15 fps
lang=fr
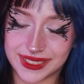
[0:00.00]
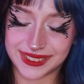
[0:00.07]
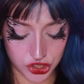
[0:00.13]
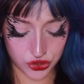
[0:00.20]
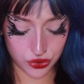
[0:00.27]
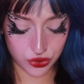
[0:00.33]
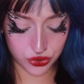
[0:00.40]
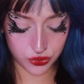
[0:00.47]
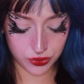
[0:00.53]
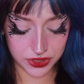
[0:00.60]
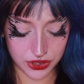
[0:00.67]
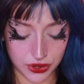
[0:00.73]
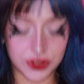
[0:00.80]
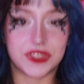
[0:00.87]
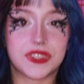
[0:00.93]
Je suis
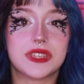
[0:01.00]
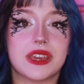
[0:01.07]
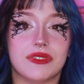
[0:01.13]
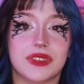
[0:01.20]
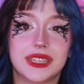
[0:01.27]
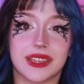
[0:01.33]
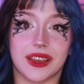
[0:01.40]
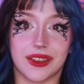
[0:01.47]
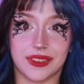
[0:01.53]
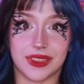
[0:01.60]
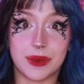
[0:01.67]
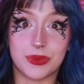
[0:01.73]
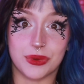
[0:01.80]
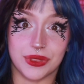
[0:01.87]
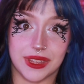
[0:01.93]
sortie avec un
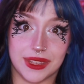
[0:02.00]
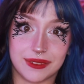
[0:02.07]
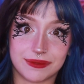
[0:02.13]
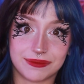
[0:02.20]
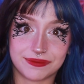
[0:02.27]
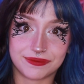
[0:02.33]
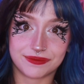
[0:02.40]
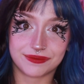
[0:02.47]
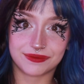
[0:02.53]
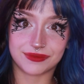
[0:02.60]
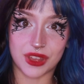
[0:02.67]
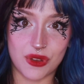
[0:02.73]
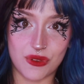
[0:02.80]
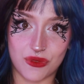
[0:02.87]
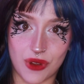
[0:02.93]
abonné.
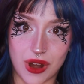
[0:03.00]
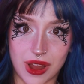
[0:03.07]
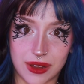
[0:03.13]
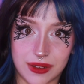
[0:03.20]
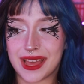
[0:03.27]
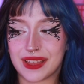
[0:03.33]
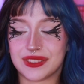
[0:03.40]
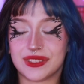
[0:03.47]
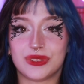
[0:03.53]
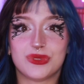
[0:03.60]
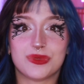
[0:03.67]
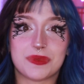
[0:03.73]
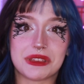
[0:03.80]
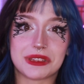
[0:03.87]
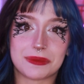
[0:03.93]
Voilà. Si
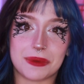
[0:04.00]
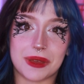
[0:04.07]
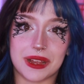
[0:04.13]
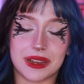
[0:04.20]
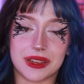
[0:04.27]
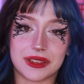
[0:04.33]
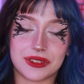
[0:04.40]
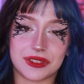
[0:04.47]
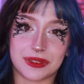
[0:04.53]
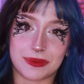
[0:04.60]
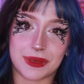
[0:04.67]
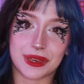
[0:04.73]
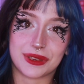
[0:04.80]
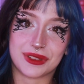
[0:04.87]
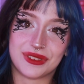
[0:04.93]
tu passes par là,
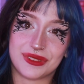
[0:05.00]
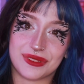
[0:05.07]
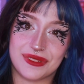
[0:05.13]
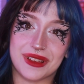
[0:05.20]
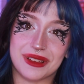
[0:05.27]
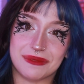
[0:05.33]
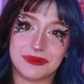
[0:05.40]
j'espère que tu vas